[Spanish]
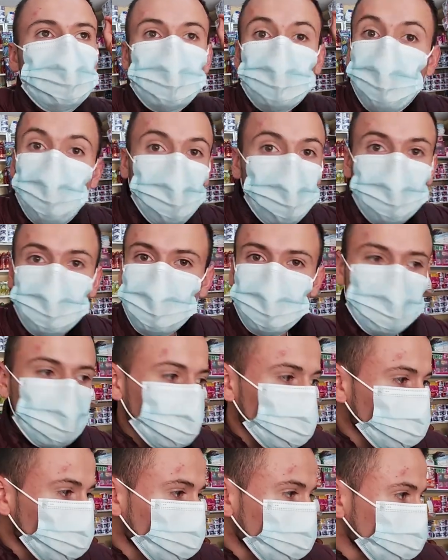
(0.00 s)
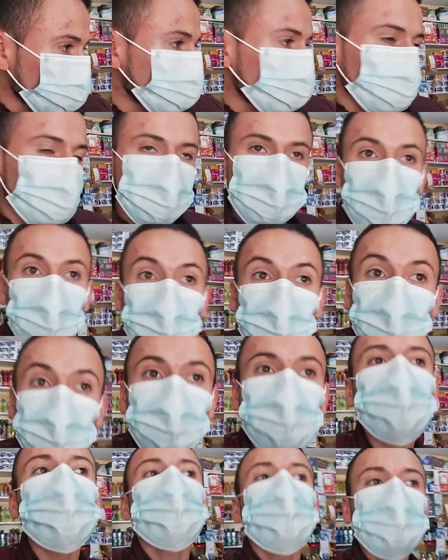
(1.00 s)
Y la gente se,
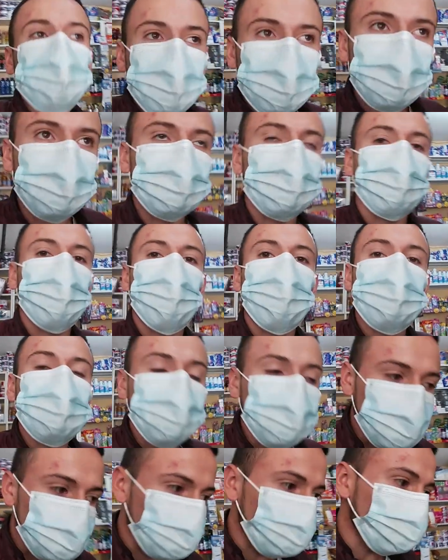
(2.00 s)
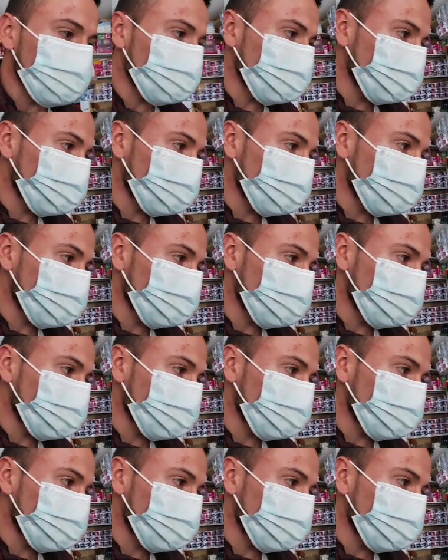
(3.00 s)
desahoga con uno y uno era ahí, weón.